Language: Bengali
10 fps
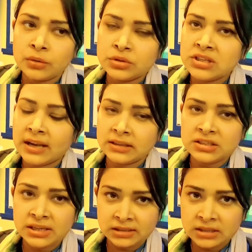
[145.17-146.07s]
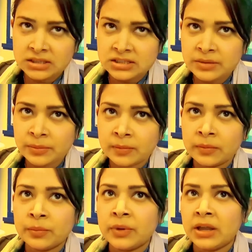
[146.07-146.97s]
আর হচ্ছে হাতে সাত কেজি
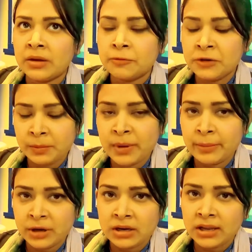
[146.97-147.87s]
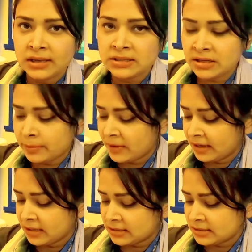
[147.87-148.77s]
ফ্রি পাবেন এক্সট্রা
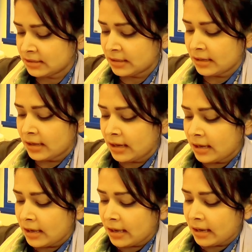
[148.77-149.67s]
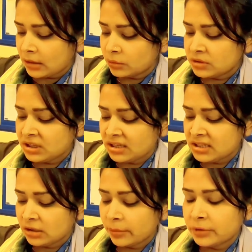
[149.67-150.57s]
ব্যাগেজ আর আচ্ছা। হচ্ছে
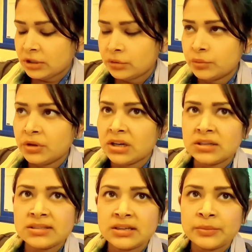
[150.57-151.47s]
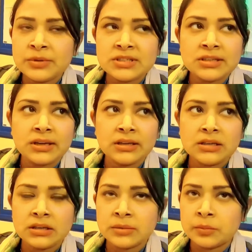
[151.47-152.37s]
এছাড়া আমাদের কুরিয়ার সার্ভিসের
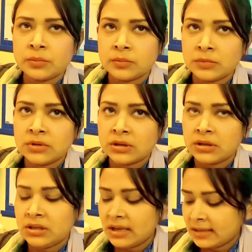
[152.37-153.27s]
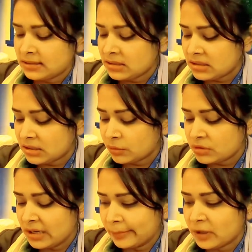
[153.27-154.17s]
একটা ইয়ে আছে যেটা
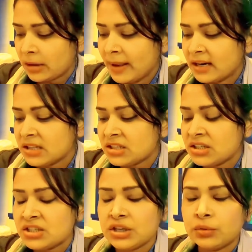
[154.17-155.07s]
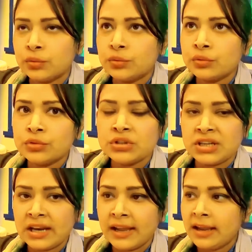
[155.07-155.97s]
হচ্ছে আপনারা বাংলাদেশের যে কোনো
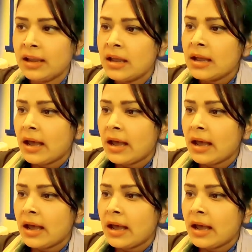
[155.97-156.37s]
জেলায়